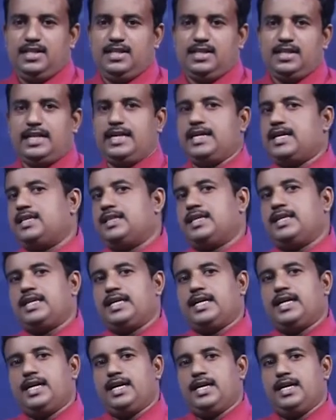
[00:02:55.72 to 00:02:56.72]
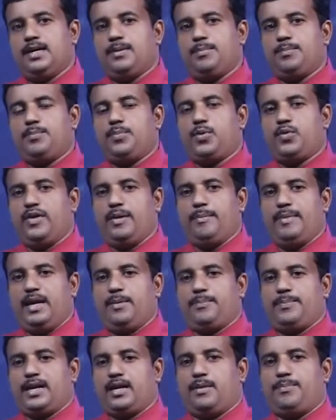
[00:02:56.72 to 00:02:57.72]
கிட்டத்தட்ட புவி
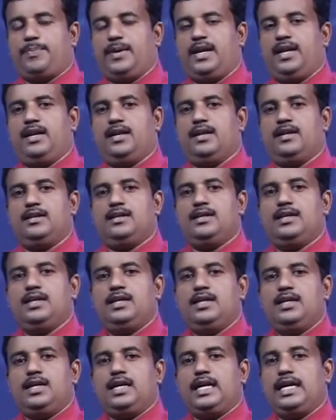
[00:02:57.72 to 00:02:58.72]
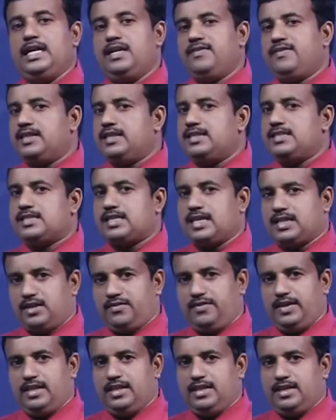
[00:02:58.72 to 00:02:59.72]
மேற்பரப்பில் எழுபது
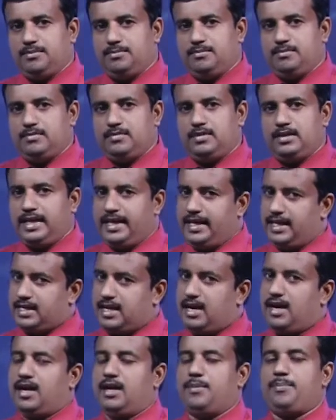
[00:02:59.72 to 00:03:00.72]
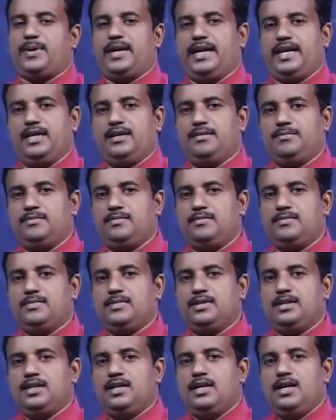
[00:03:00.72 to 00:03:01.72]
சதவீதம் நீர் காணப்படினும்
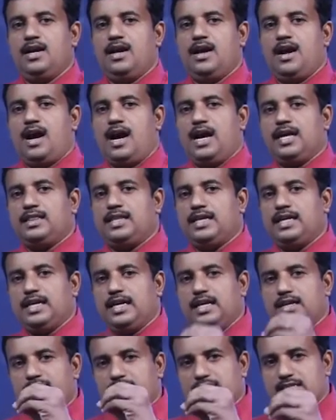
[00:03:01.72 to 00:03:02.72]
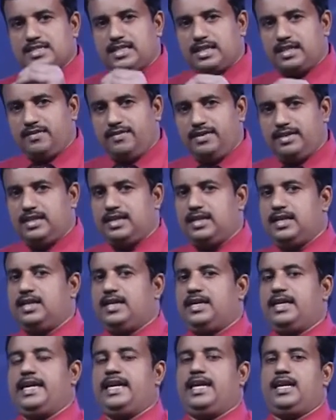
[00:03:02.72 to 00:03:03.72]
அந்த எழுபது சதவீத
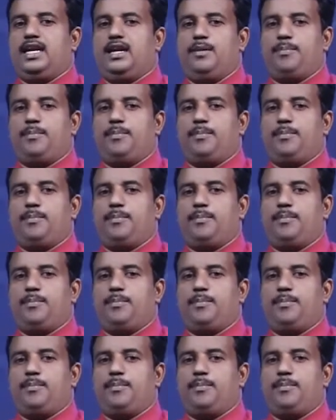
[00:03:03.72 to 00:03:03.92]
நீரில்